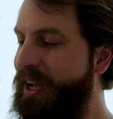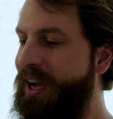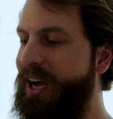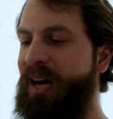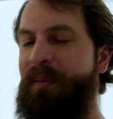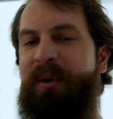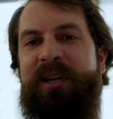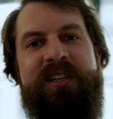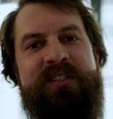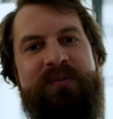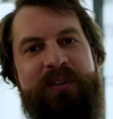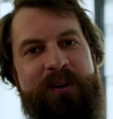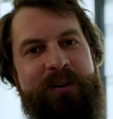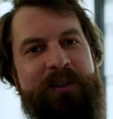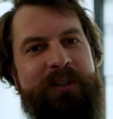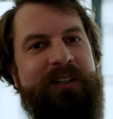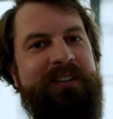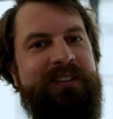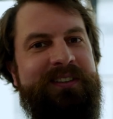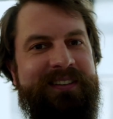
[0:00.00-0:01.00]
aber dass wir
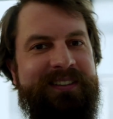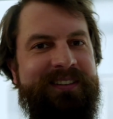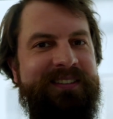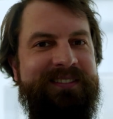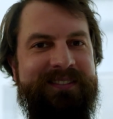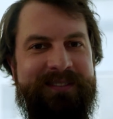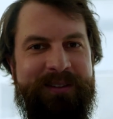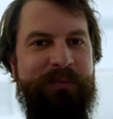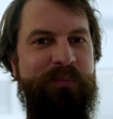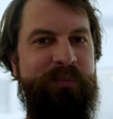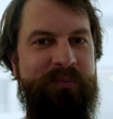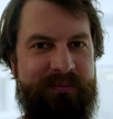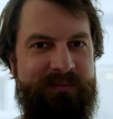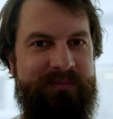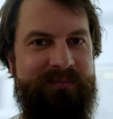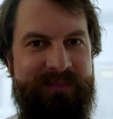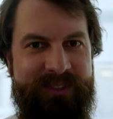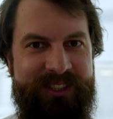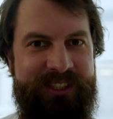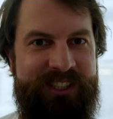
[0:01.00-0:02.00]
auch
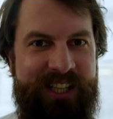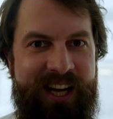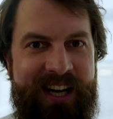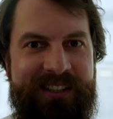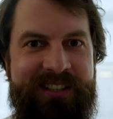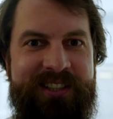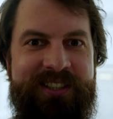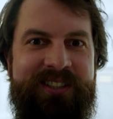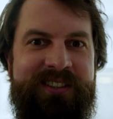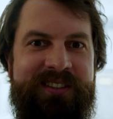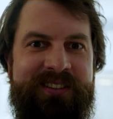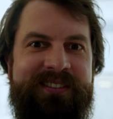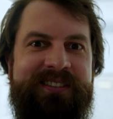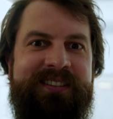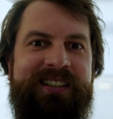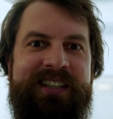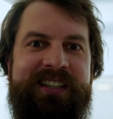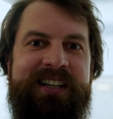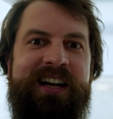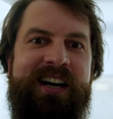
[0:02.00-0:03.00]
statisch
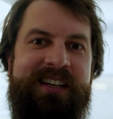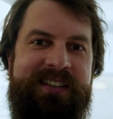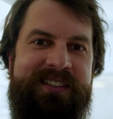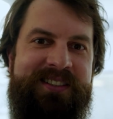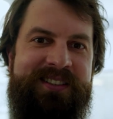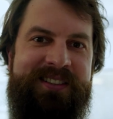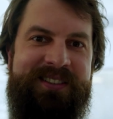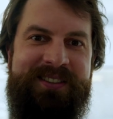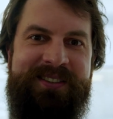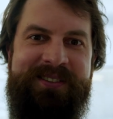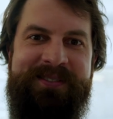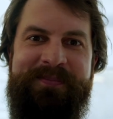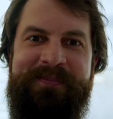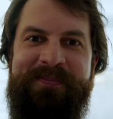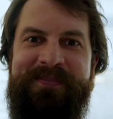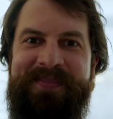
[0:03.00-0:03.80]
entladen sind.